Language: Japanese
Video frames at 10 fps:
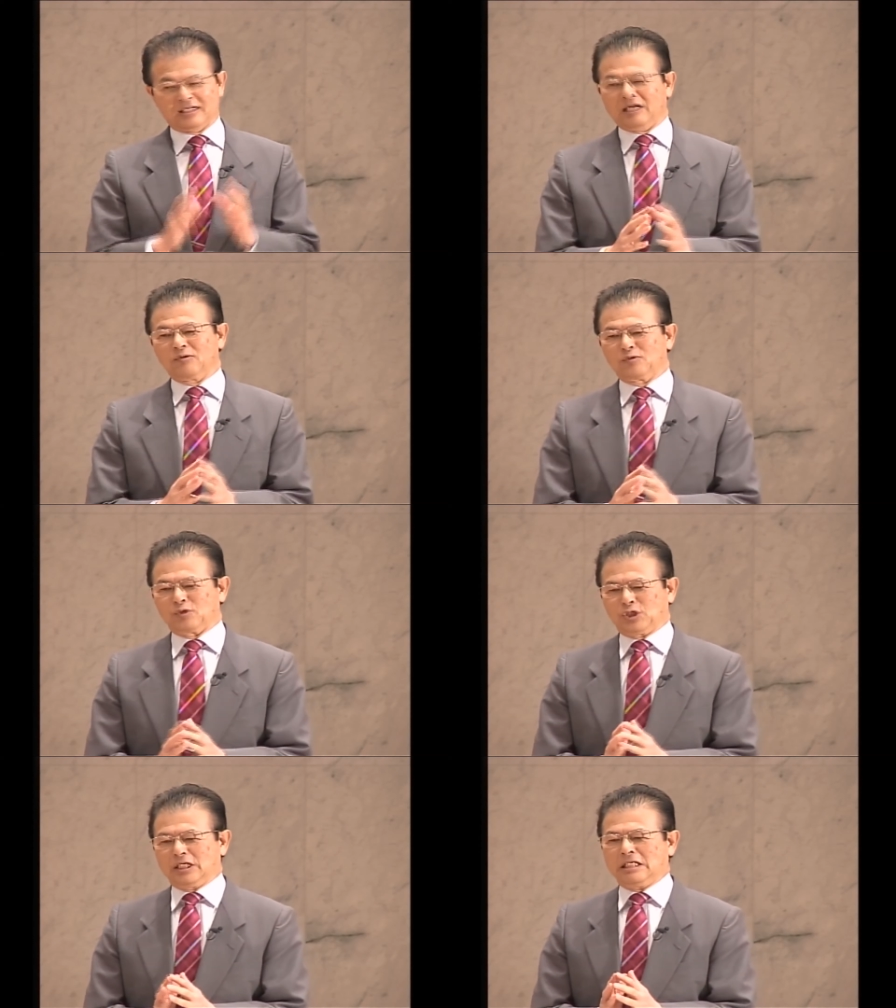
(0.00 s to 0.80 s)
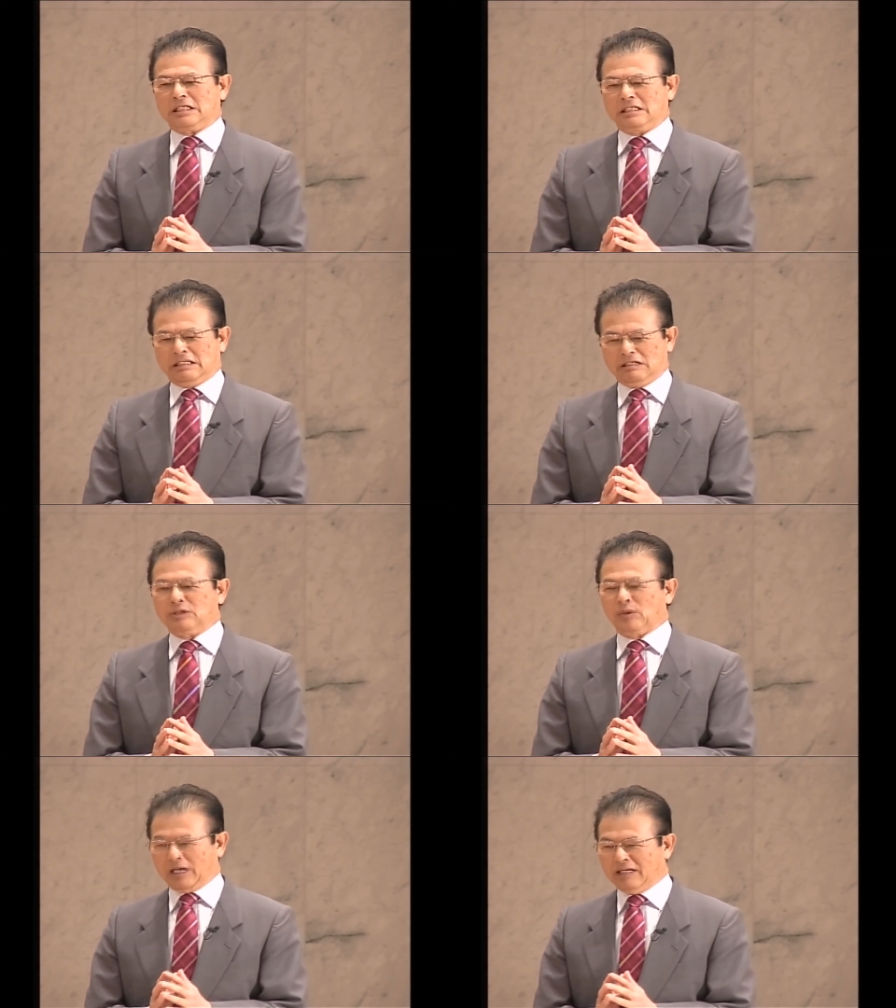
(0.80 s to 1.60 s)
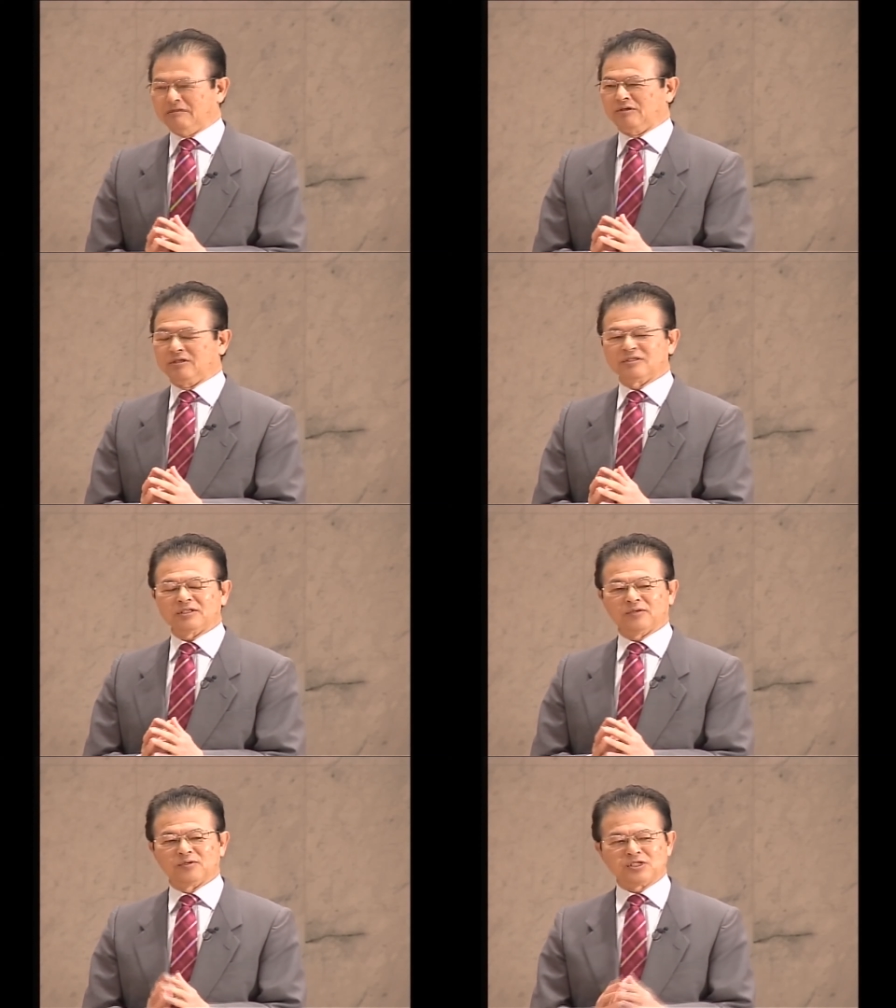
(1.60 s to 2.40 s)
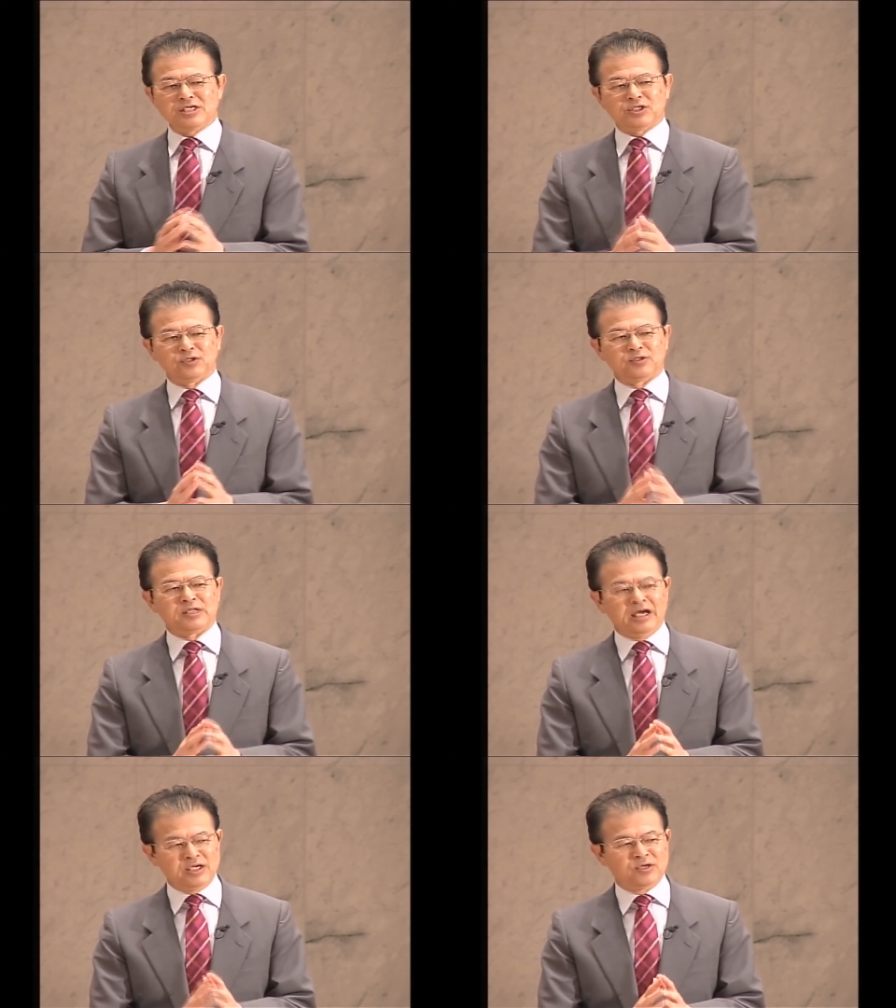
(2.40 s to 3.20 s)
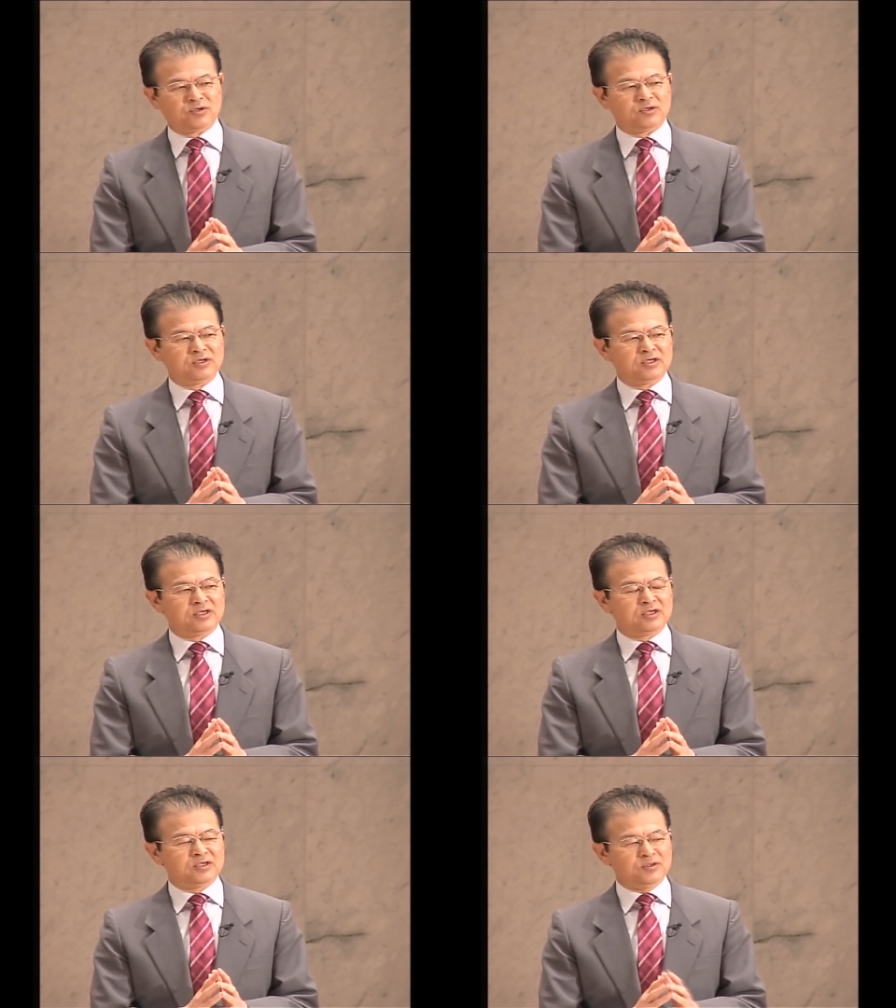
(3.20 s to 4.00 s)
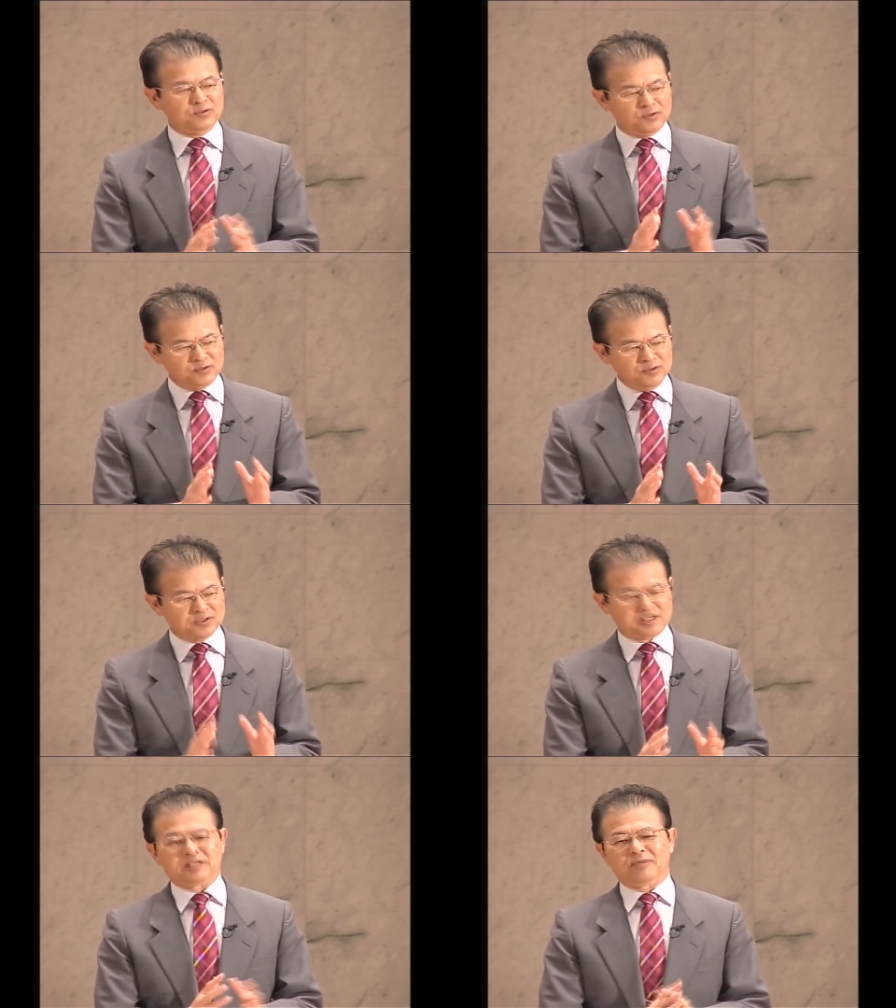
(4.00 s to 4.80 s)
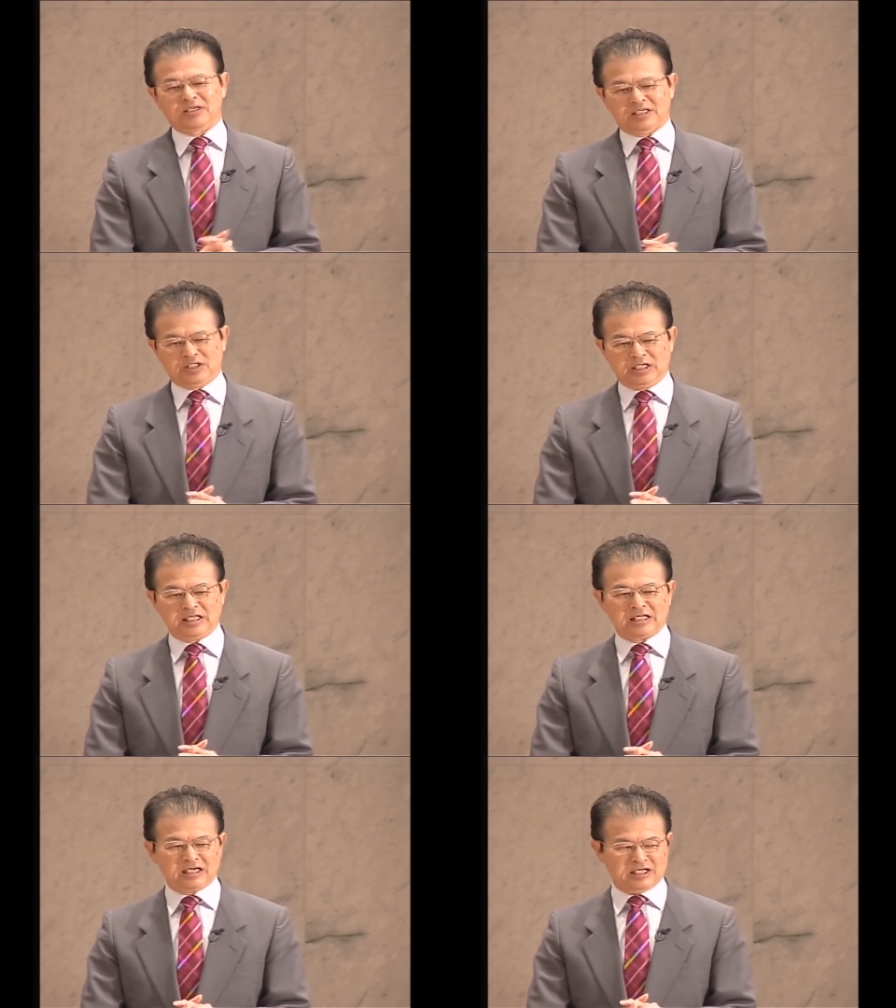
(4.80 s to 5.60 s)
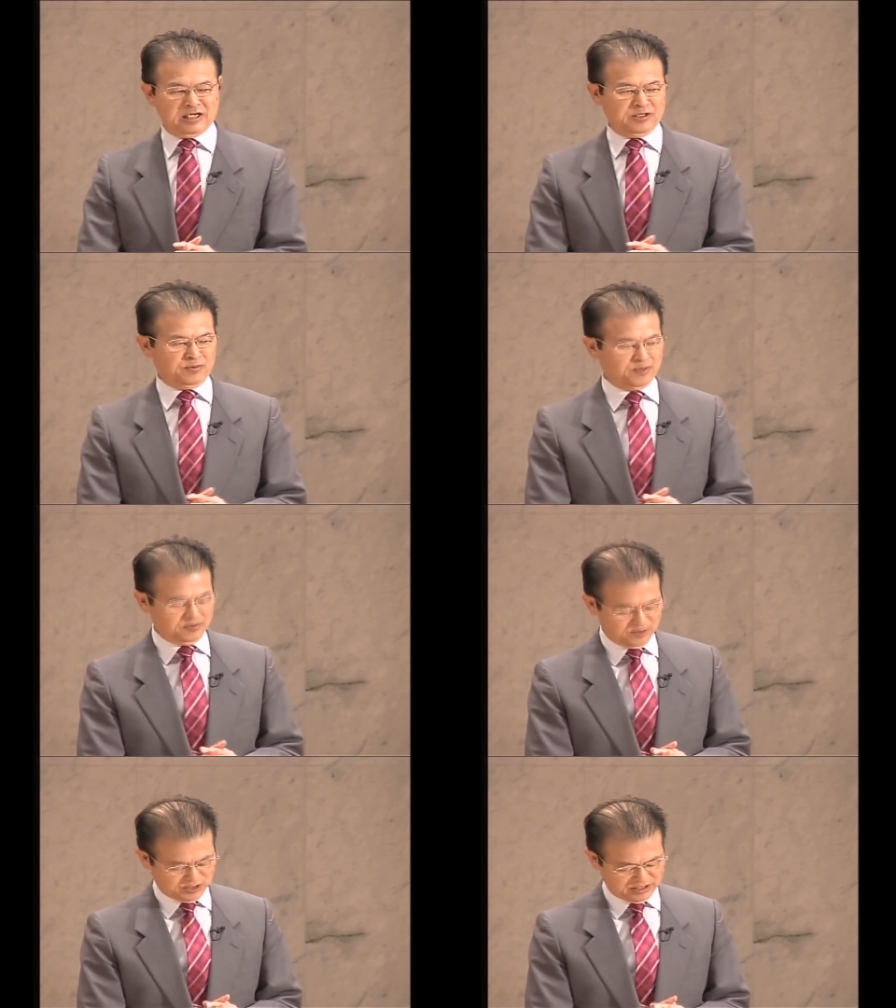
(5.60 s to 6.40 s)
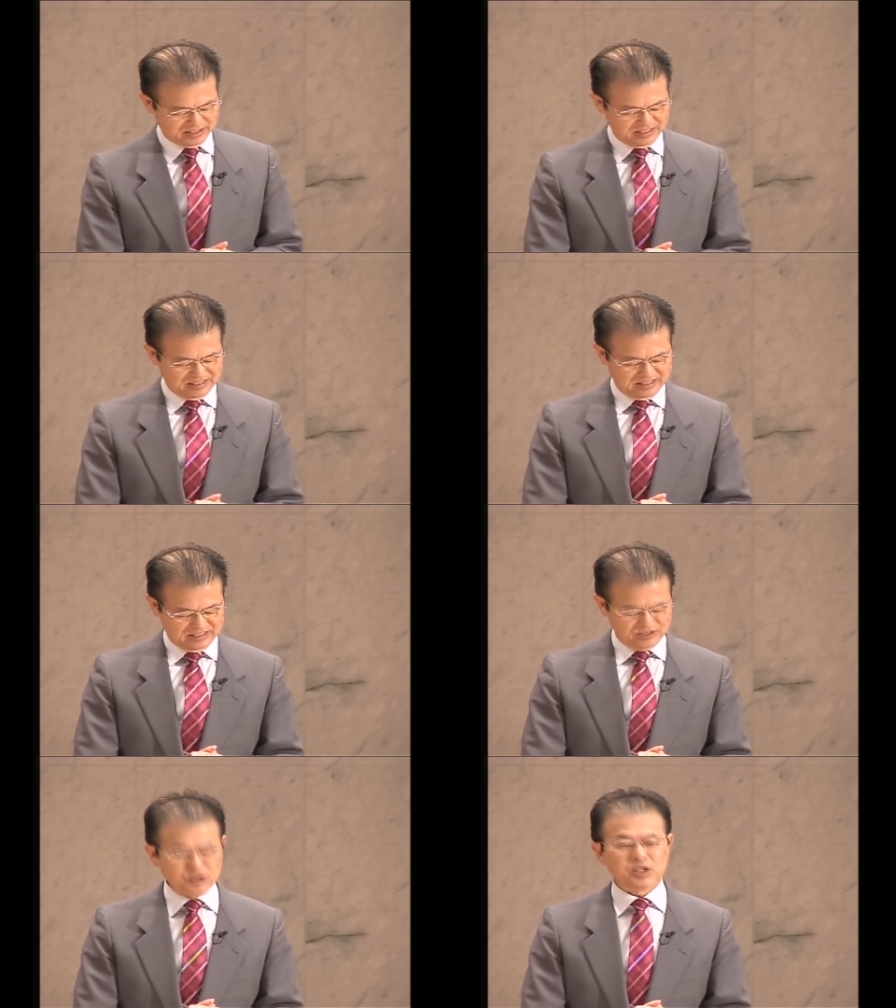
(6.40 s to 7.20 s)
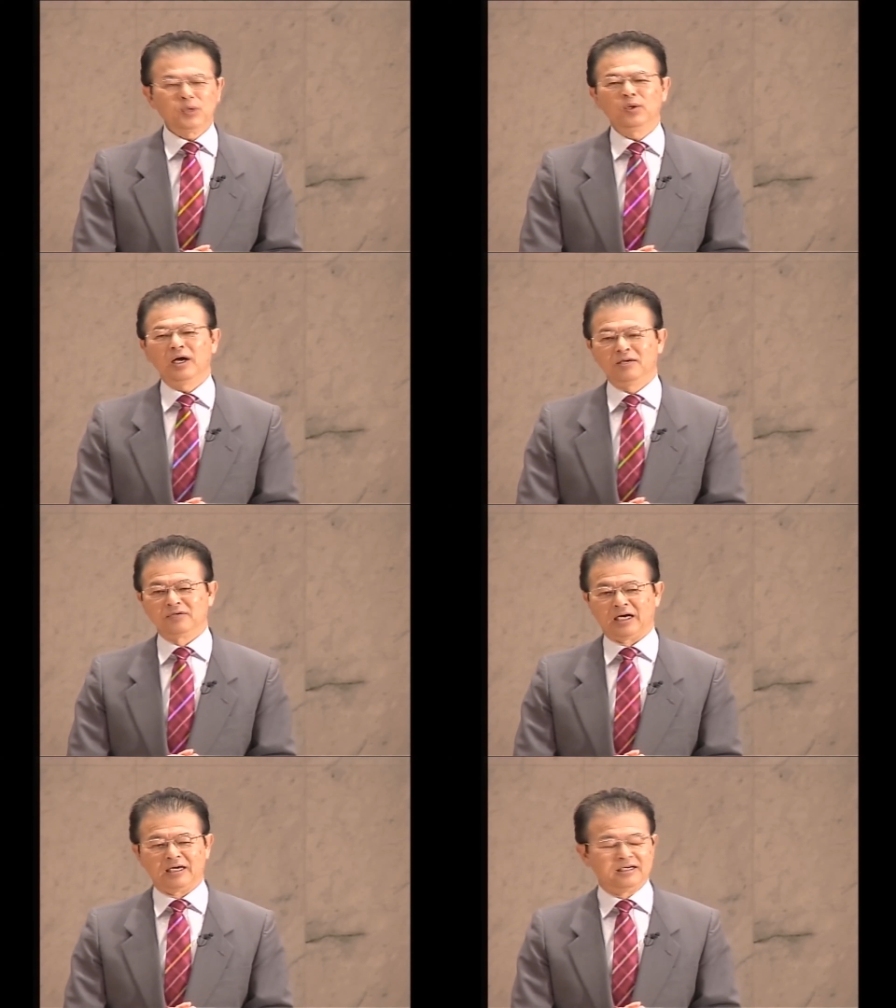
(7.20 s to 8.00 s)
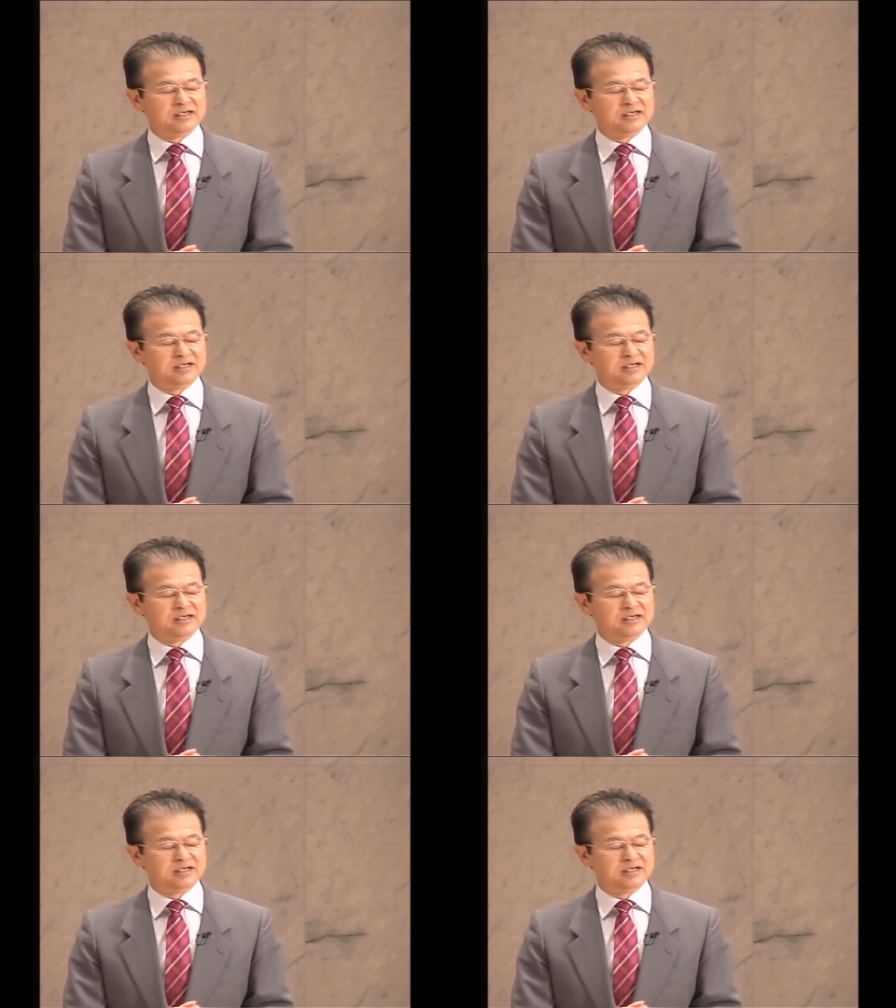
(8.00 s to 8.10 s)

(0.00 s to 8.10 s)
ろうとしているのかというこの聖書の内容このことを説明させていただきたいと思います。そして後半は